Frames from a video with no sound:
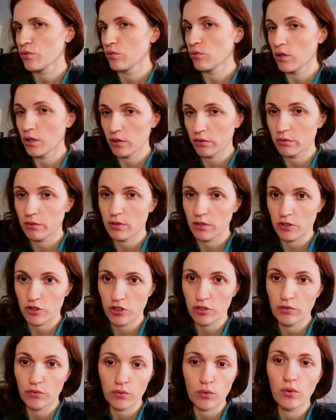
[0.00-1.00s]
Ну, Аленка
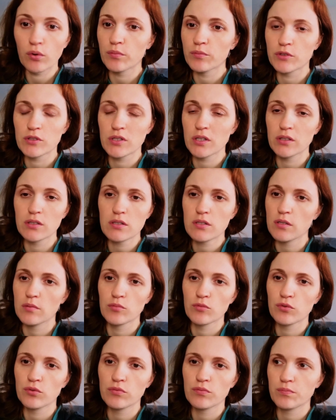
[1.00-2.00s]
лежит в комнате, она со
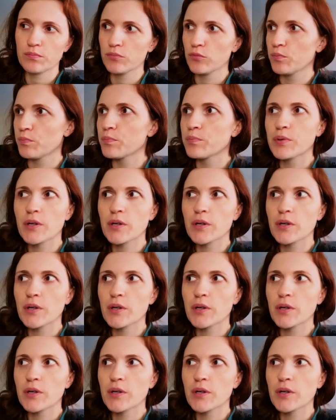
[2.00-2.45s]
мной ну,